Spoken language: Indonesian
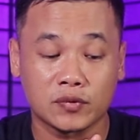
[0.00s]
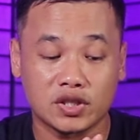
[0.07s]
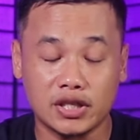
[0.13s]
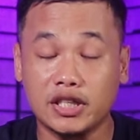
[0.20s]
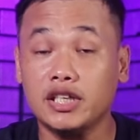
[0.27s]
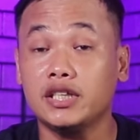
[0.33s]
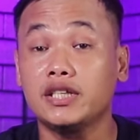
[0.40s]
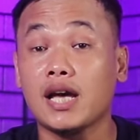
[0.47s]

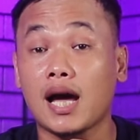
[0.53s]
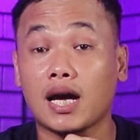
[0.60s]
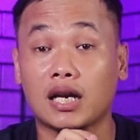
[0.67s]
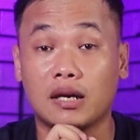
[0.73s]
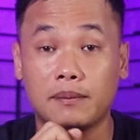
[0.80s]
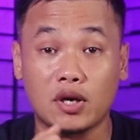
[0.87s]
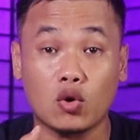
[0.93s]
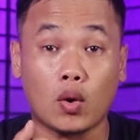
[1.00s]
Jadi dia
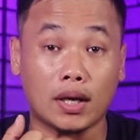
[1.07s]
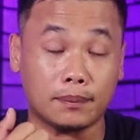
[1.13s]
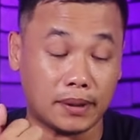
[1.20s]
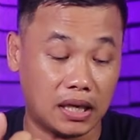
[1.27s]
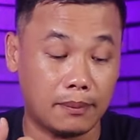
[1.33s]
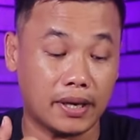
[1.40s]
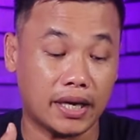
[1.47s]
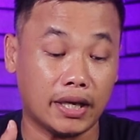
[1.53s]
akan lebih kuat
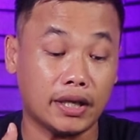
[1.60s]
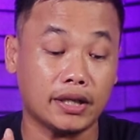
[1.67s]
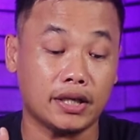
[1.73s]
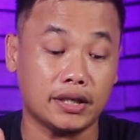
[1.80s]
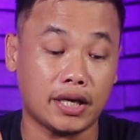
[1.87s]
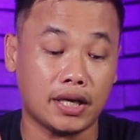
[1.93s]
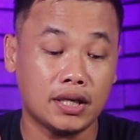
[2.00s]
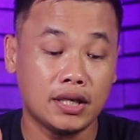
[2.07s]
pada bagian
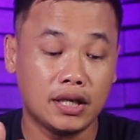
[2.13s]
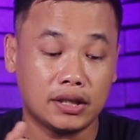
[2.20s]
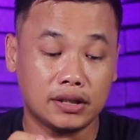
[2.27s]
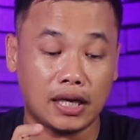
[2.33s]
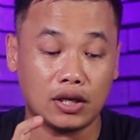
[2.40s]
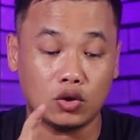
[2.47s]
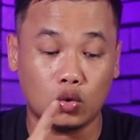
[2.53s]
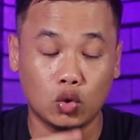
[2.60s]
handlenya
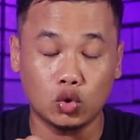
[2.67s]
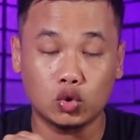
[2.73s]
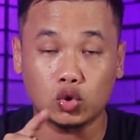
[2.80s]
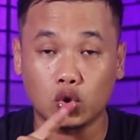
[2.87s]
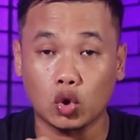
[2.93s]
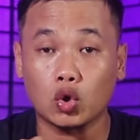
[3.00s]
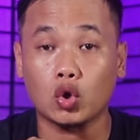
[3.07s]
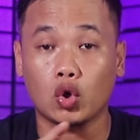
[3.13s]
dan
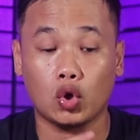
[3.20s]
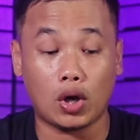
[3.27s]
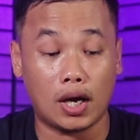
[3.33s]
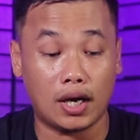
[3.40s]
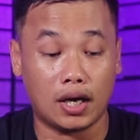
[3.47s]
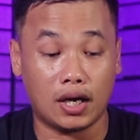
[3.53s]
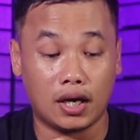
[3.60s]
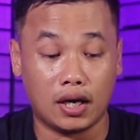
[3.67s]
untuk
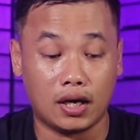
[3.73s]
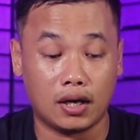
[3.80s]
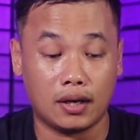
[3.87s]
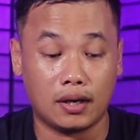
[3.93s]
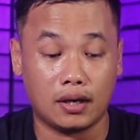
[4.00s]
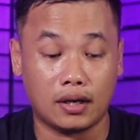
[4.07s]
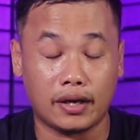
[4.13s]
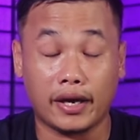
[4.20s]

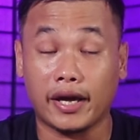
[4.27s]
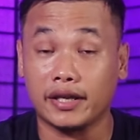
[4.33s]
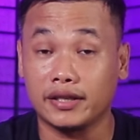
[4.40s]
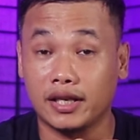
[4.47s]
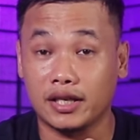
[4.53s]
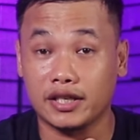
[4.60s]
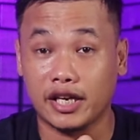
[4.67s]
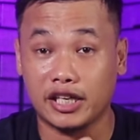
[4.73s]
uh,
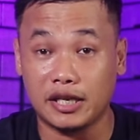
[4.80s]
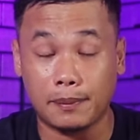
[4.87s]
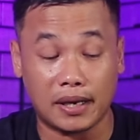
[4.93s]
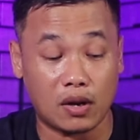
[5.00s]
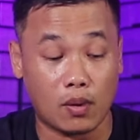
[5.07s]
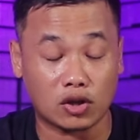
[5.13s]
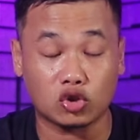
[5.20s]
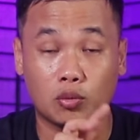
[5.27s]
handlenya ini
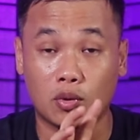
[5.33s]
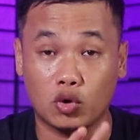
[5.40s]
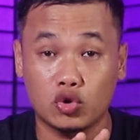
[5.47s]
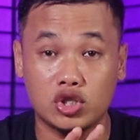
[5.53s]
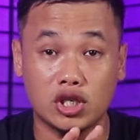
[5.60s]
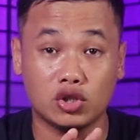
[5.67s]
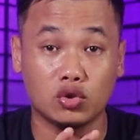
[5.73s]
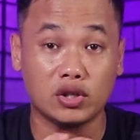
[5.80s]
pada waktu
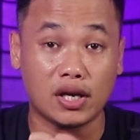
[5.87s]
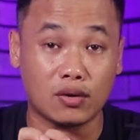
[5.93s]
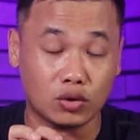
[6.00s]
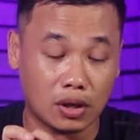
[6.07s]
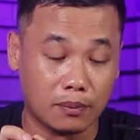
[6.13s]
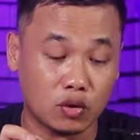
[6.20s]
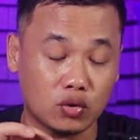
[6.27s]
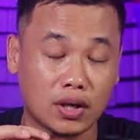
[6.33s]
mengunci itu dia
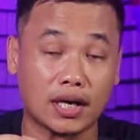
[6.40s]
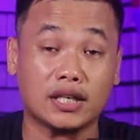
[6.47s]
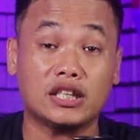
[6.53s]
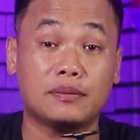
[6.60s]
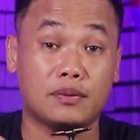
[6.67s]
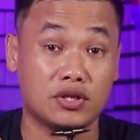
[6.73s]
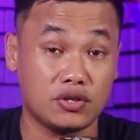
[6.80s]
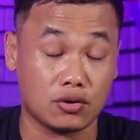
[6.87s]
udah menggunakan
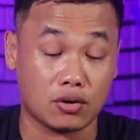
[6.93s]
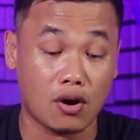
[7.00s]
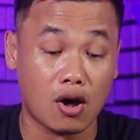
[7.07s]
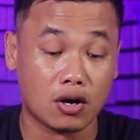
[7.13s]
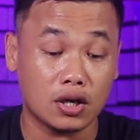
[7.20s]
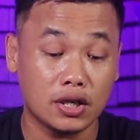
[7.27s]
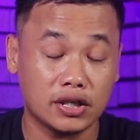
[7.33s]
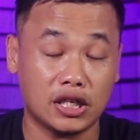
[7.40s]
tipe sure
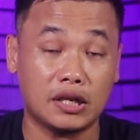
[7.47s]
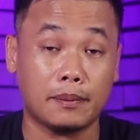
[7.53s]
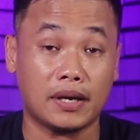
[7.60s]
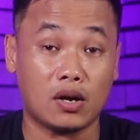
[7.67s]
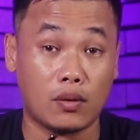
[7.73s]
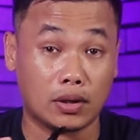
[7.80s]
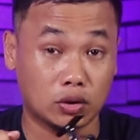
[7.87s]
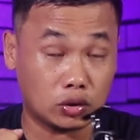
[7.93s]
lock. Jadi
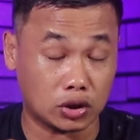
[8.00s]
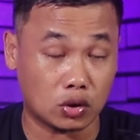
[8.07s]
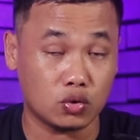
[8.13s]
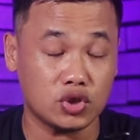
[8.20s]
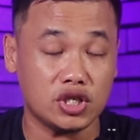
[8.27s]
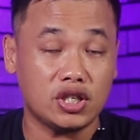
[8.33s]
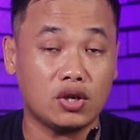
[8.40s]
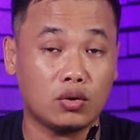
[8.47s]
pada waktu
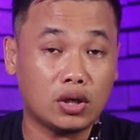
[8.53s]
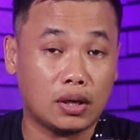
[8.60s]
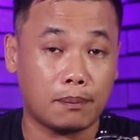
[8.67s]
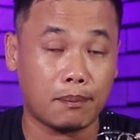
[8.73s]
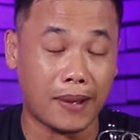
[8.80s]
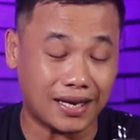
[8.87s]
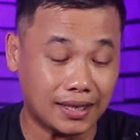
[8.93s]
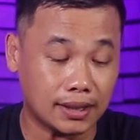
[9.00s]
terkunci dia udah
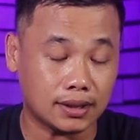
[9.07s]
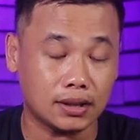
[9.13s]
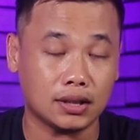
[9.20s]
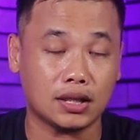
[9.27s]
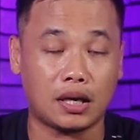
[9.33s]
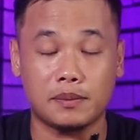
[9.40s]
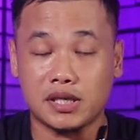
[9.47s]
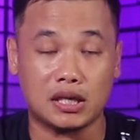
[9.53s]
padat,
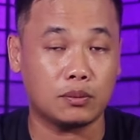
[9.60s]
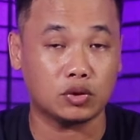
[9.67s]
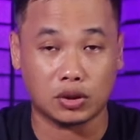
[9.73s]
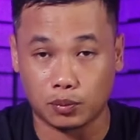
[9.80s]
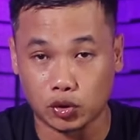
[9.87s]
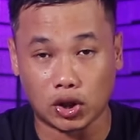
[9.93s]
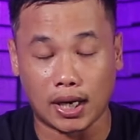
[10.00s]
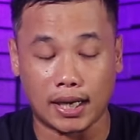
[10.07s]
nggak bisa
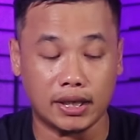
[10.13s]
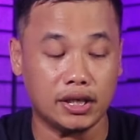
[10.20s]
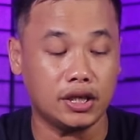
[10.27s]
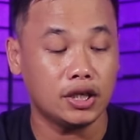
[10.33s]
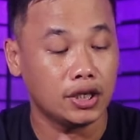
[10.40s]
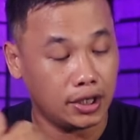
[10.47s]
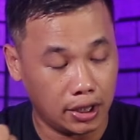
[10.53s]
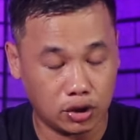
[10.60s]
diputar-putar
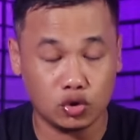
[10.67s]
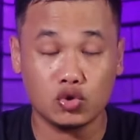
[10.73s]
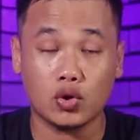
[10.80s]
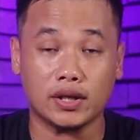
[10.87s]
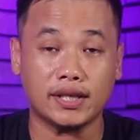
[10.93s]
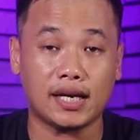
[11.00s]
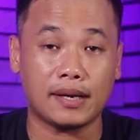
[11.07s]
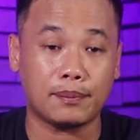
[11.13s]
lagi. Itu
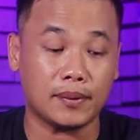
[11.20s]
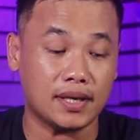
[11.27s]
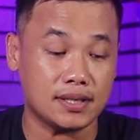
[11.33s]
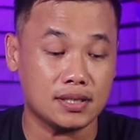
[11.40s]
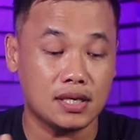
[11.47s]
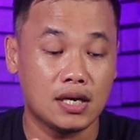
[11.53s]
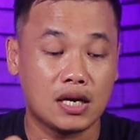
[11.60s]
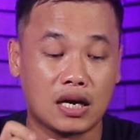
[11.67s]
juga nilai
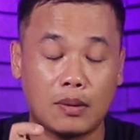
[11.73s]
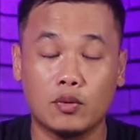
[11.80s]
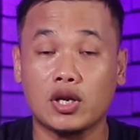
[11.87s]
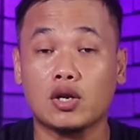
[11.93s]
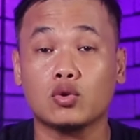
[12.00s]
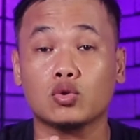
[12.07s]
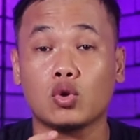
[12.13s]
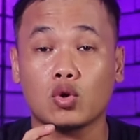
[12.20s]
plus.
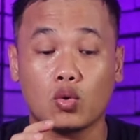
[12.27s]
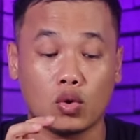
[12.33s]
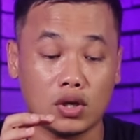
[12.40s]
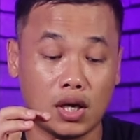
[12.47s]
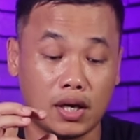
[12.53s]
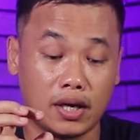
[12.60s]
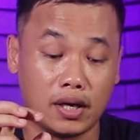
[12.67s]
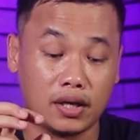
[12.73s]
Kemudian untuk
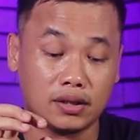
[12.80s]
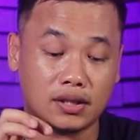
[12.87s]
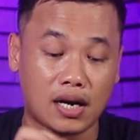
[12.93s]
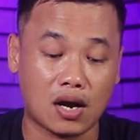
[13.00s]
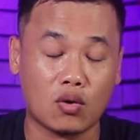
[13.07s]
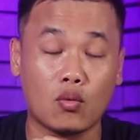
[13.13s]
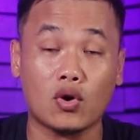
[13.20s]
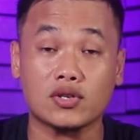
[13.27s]
uh,
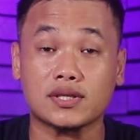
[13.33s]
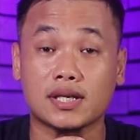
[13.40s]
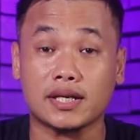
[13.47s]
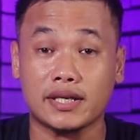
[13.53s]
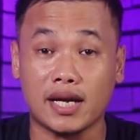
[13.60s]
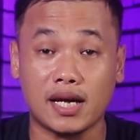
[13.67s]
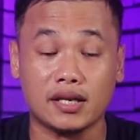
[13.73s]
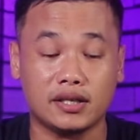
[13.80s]
drag
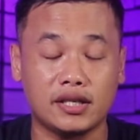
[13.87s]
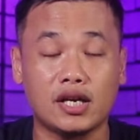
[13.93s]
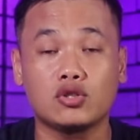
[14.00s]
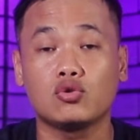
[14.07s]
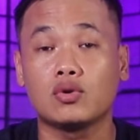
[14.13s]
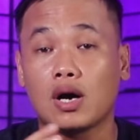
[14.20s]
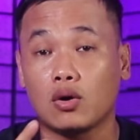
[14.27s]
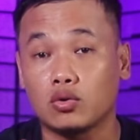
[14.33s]
washernya dia
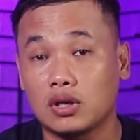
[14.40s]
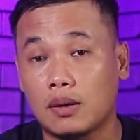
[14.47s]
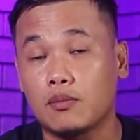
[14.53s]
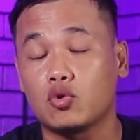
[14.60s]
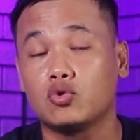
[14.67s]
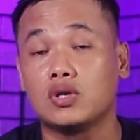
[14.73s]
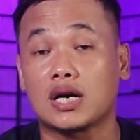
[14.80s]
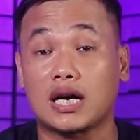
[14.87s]
juga udah
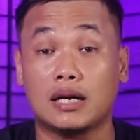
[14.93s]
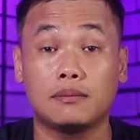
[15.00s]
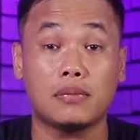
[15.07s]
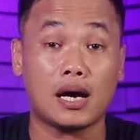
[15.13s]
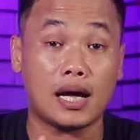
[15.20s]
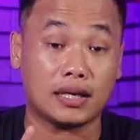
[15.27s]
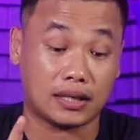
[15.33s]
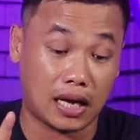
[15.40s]
menggunakan
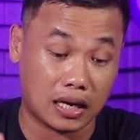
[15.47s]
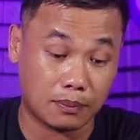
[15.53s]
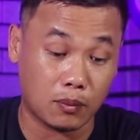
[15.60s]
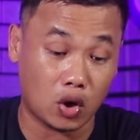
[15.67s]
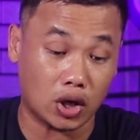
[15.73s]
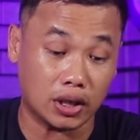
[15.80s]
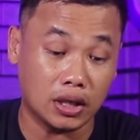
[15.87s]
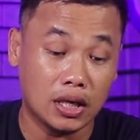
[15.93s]
bahan
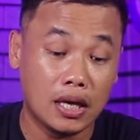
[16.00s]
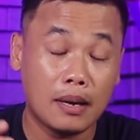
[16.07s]
karbon.